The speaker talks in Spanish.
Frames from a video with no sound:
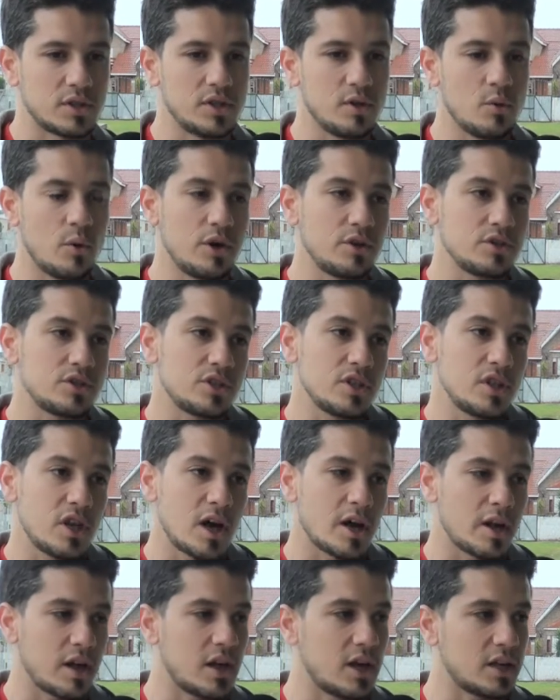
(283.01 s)
Y bueno, y sí,
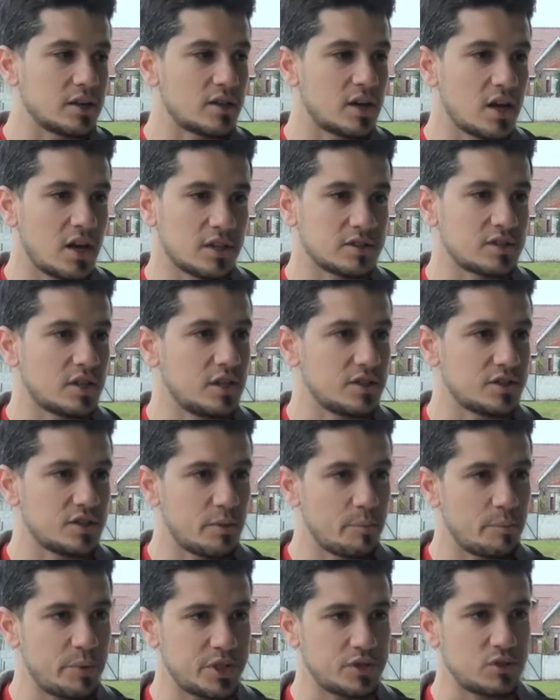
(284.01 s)
la, entrada sale
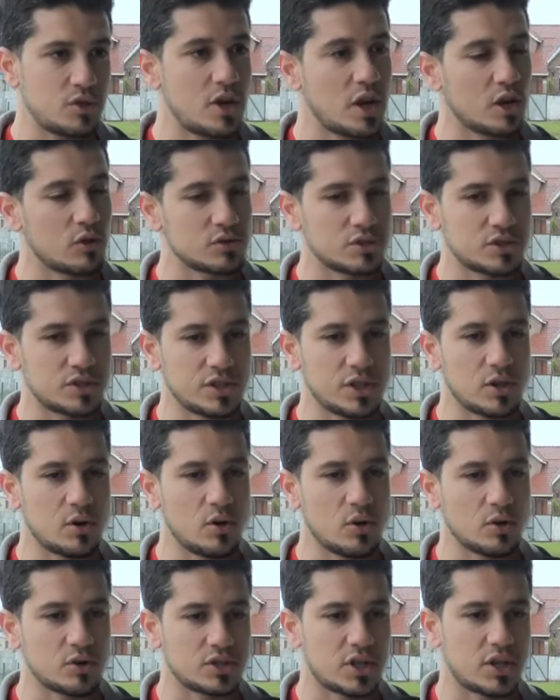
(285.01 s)
100 pesos, la consiguen
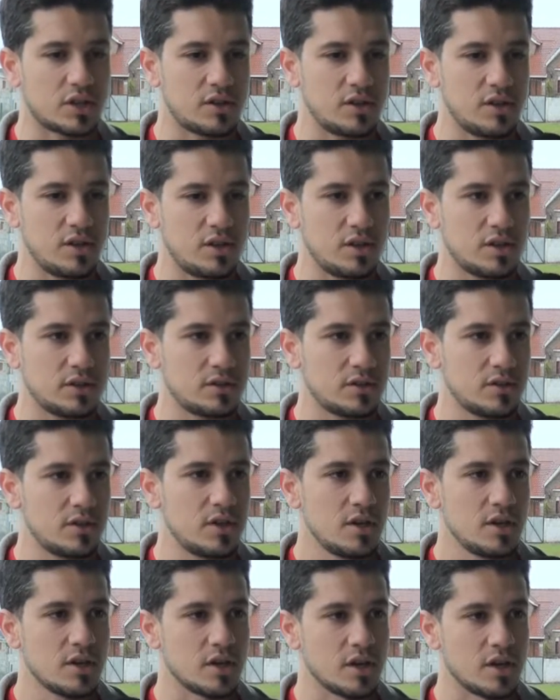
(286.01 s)
con los artistas
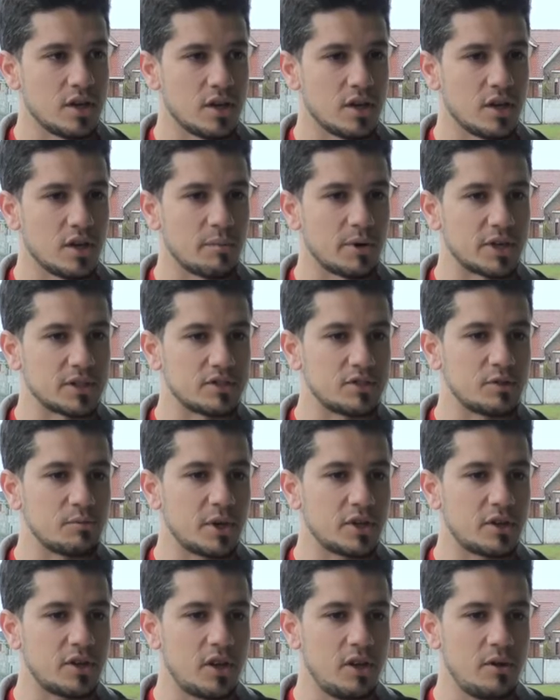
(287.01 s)
que,
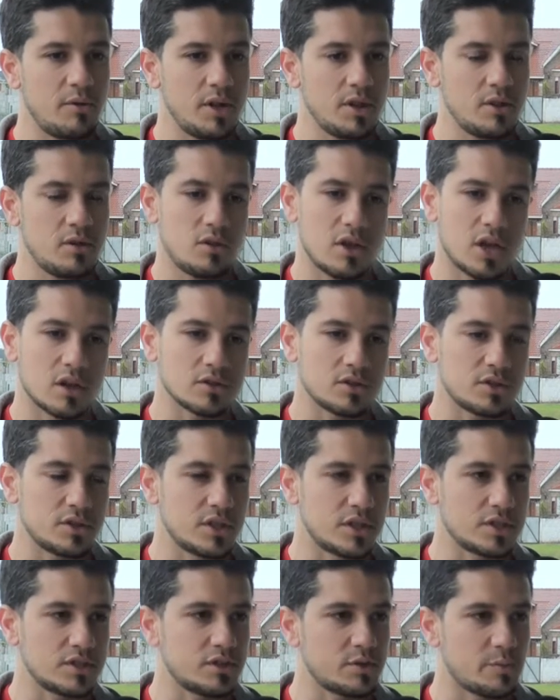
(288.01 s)
participan del evento, la
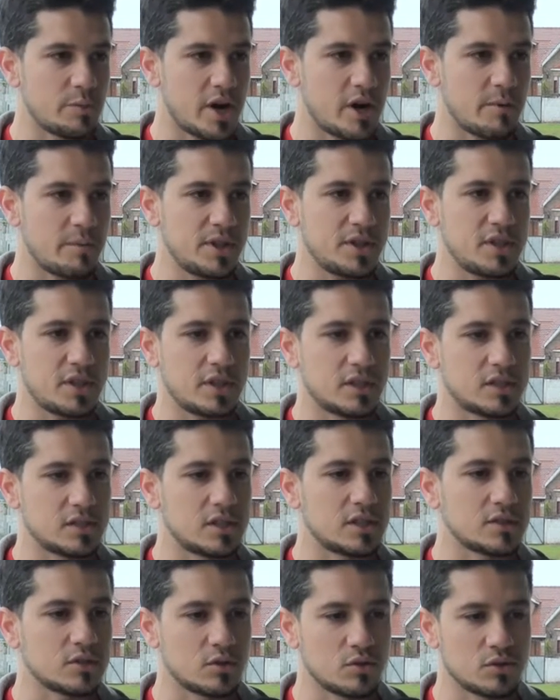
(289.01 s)
consiguen anticipadamente a
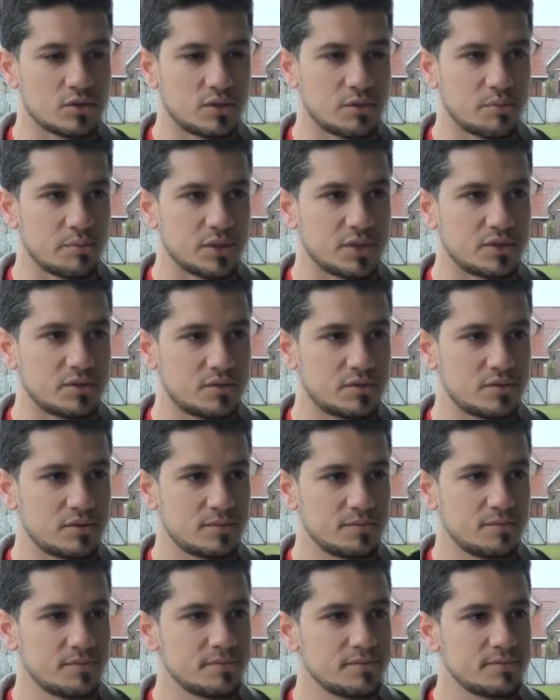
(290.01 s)
tan solo 100 pesos.
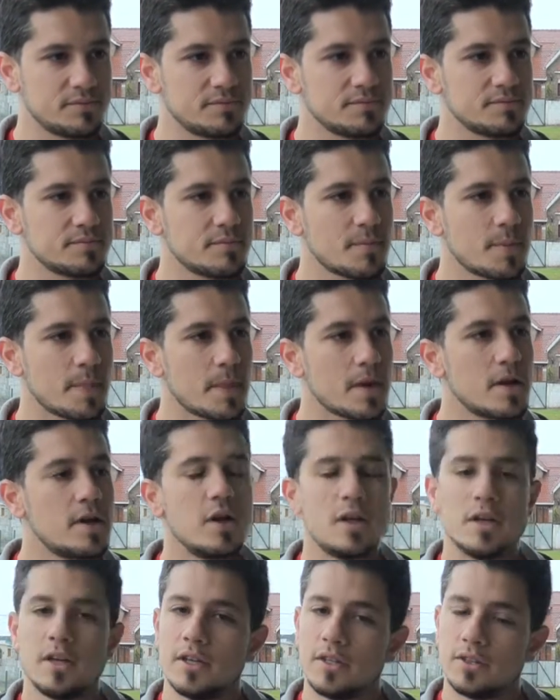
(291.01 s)
Y es abierto para
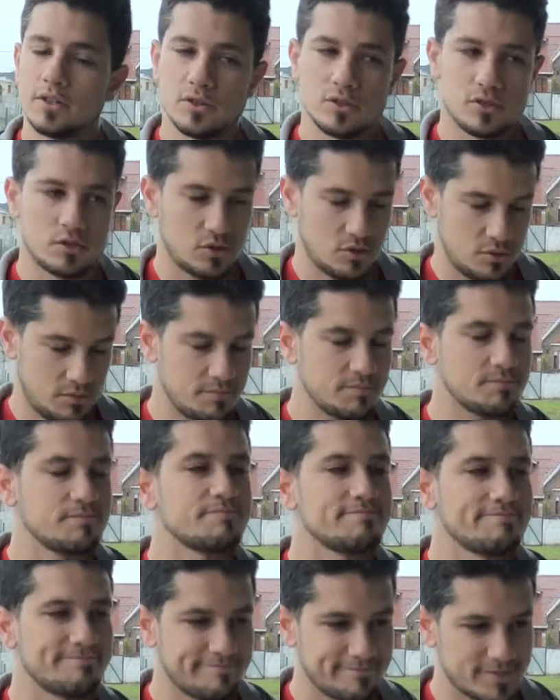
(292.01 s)
todos, ¿no? Eso también hay que
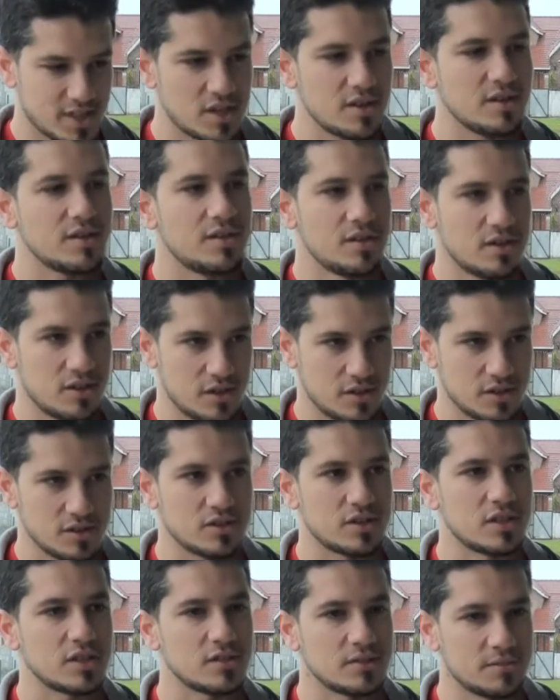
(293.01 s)
destacarlo. Digo, va a haber
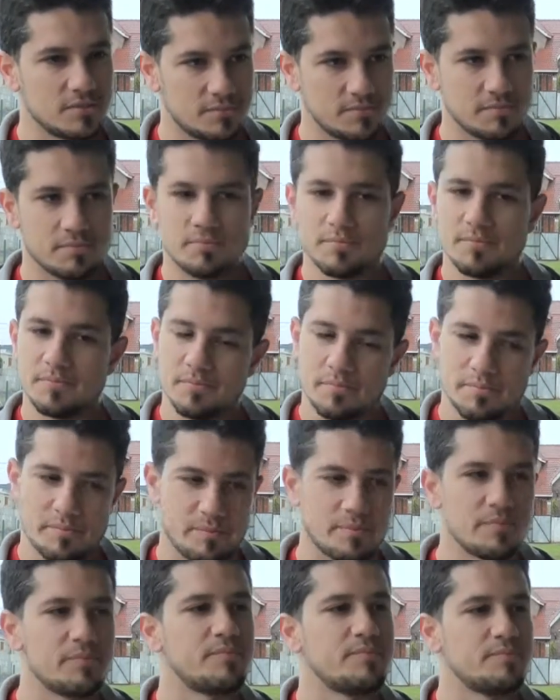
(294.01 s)
opciones para toda la
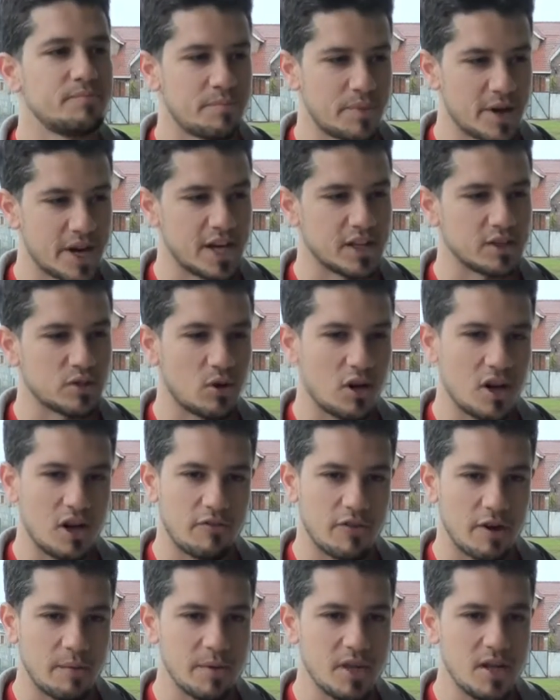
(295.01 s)
familia y todas las Para toda la
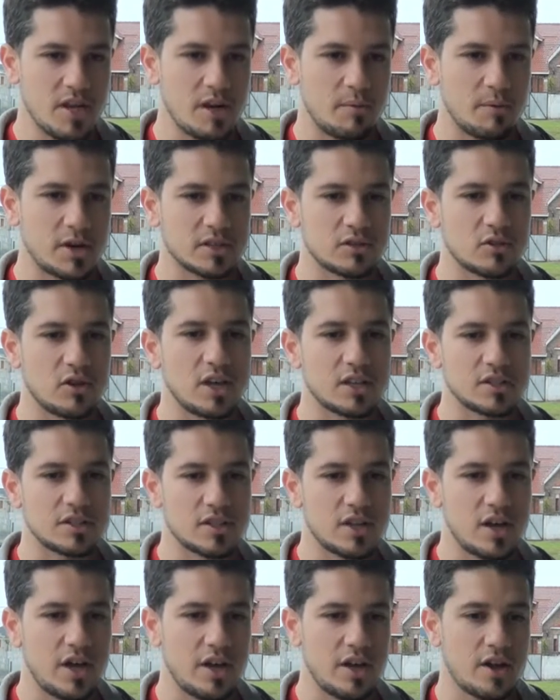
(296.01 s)
familia, para todas las
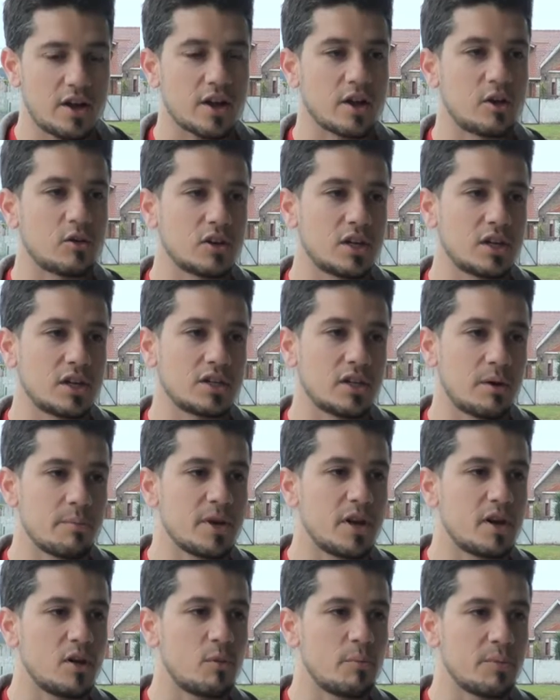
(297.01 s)
edades. Recordar que
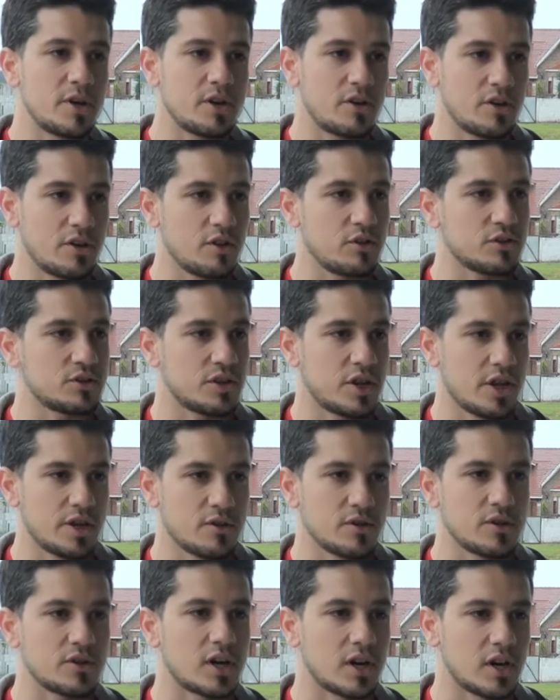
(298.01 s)
también los menores de 12
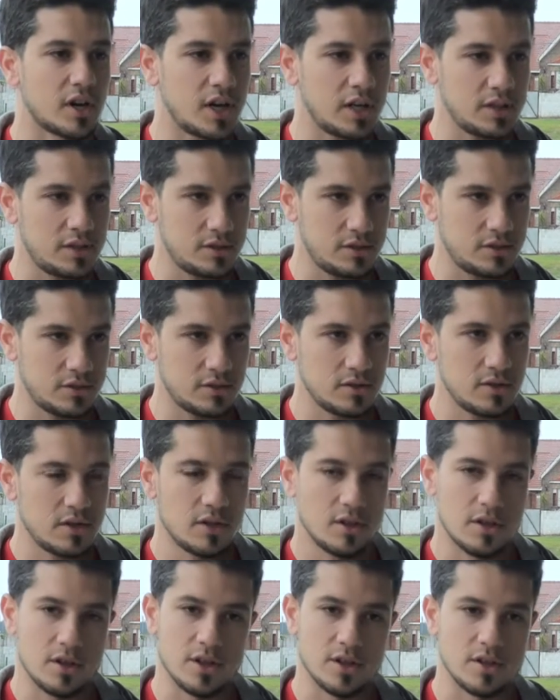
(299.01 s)
años entran gratis,
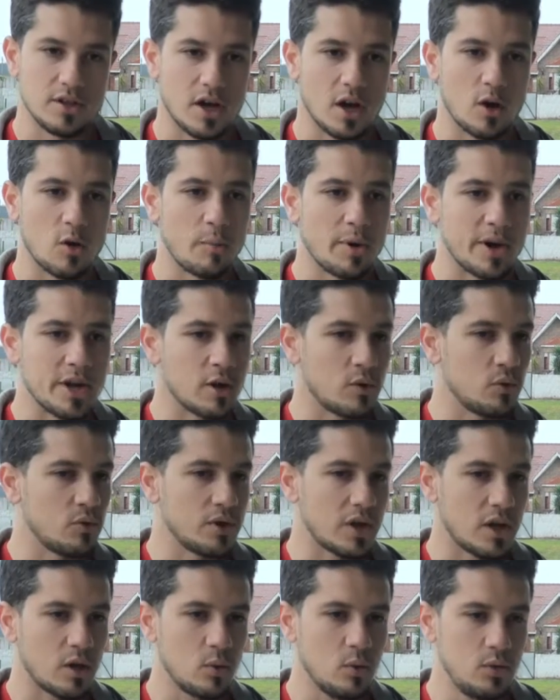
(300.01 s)
este, acompañados de
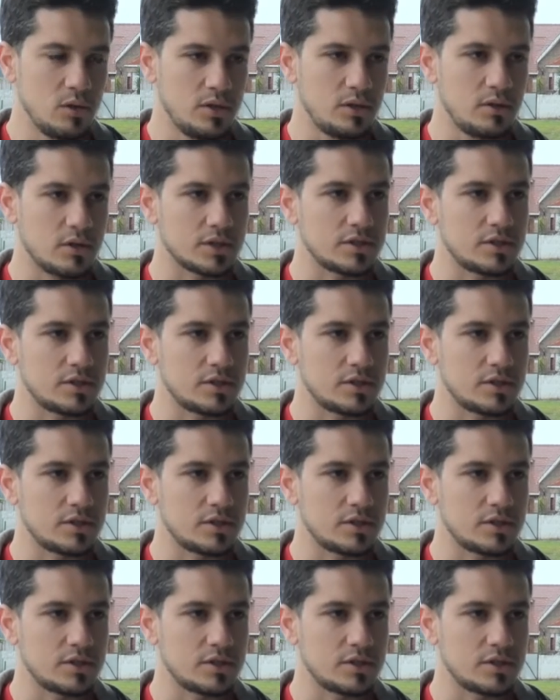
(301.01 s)
un adulto.